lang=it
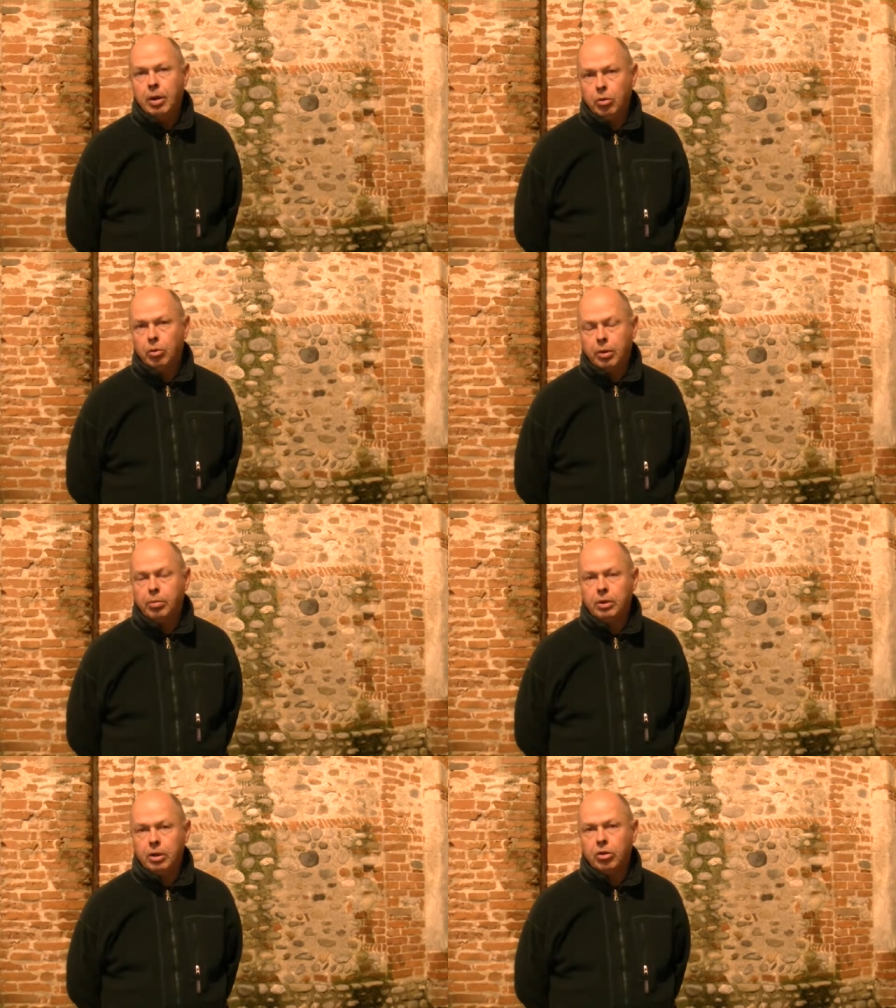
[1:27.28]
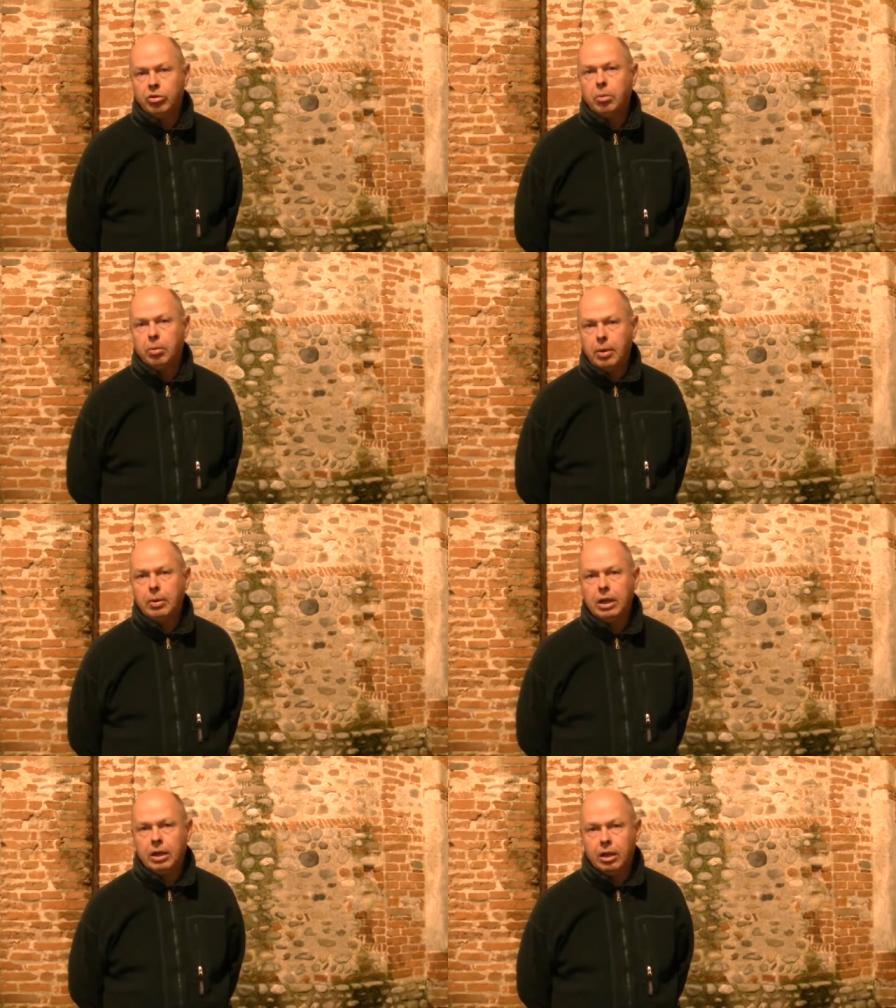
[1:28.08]
uno proprio dei grossi
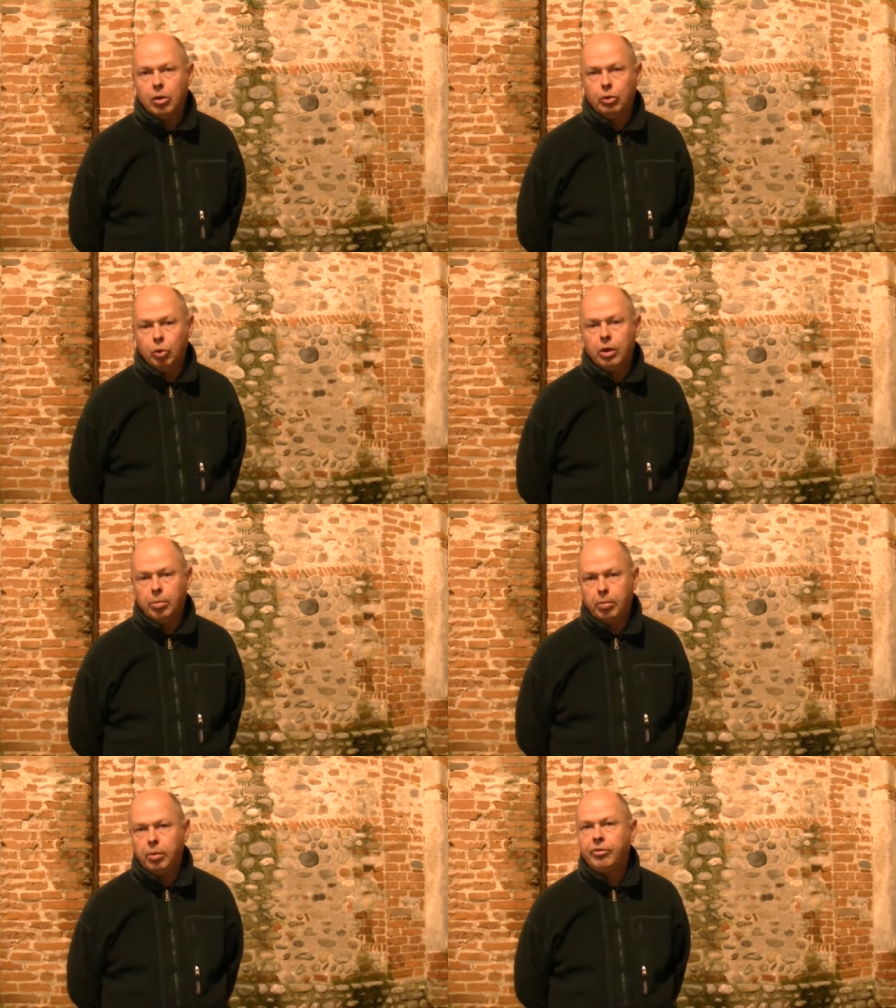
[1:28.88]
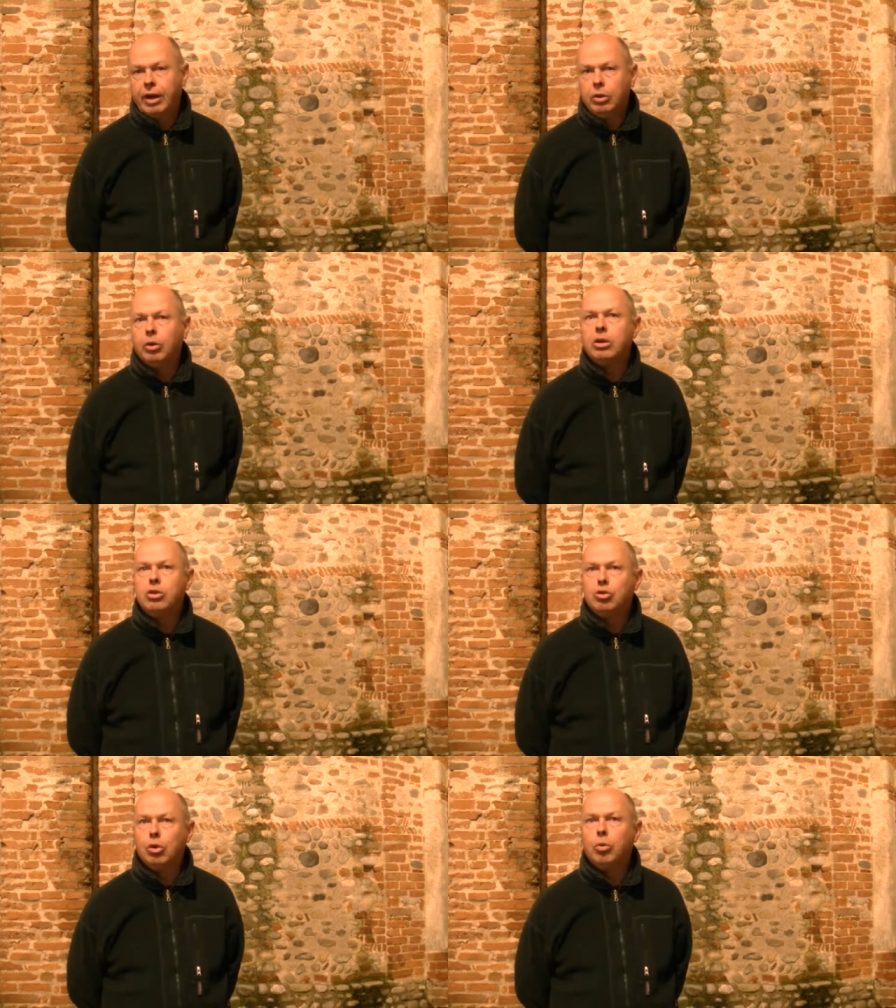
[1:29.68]
problemi dell'agricoltura è proprio il fatto che
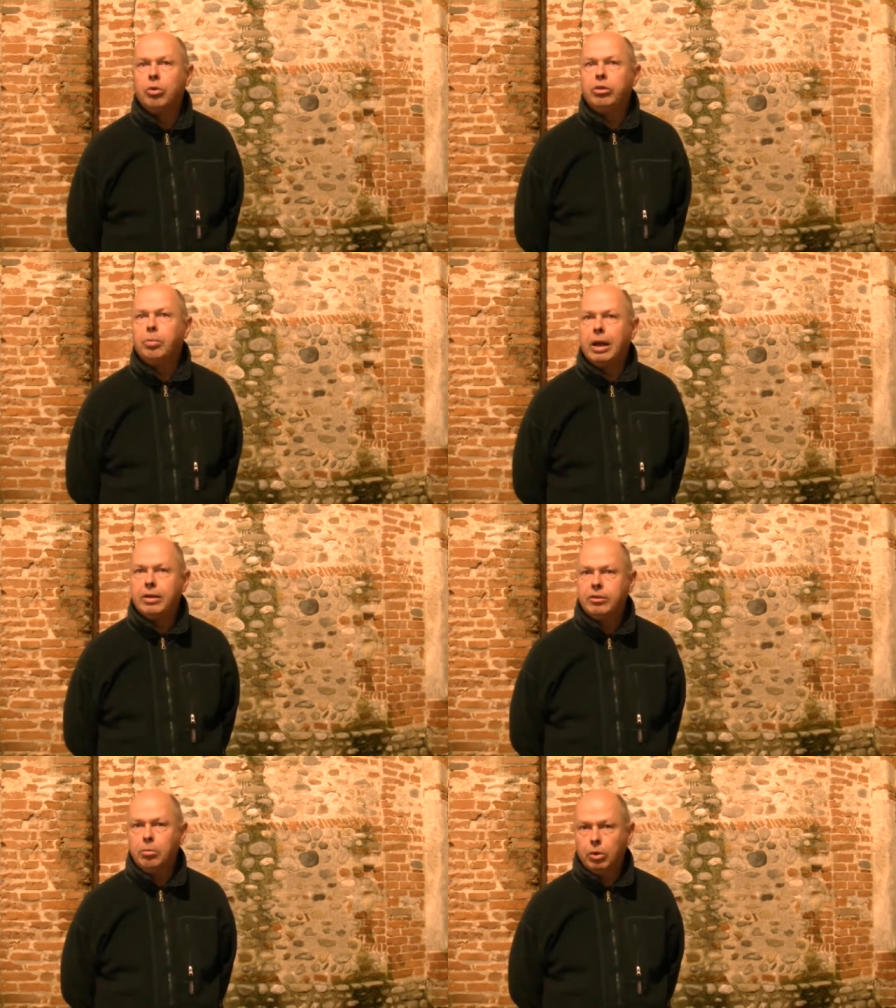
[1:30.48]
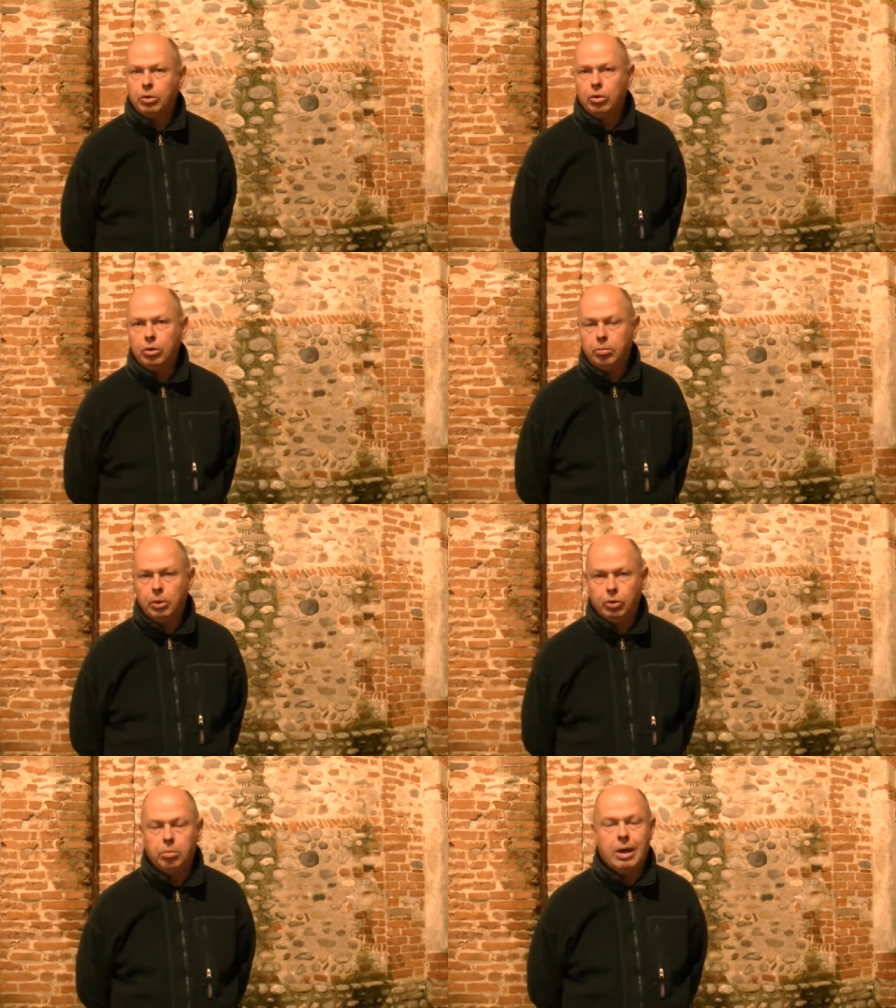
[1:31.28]
ci sono questi prezzi molto,
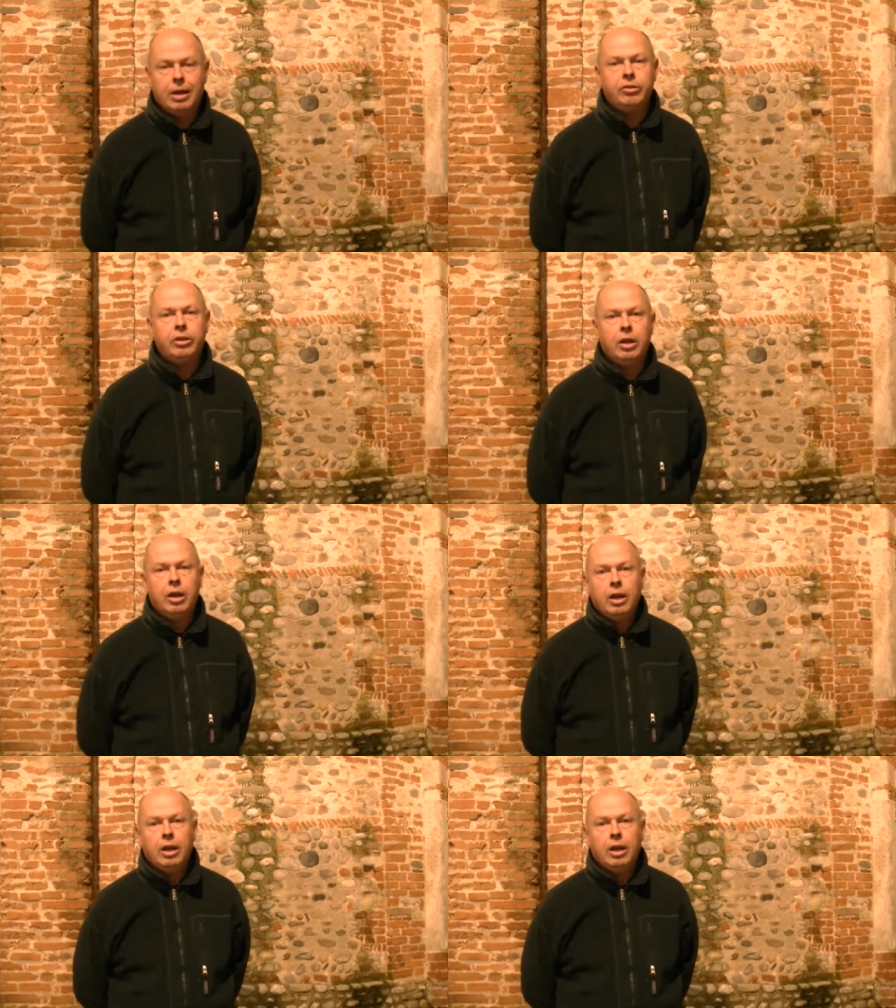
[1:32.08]
molto bassi.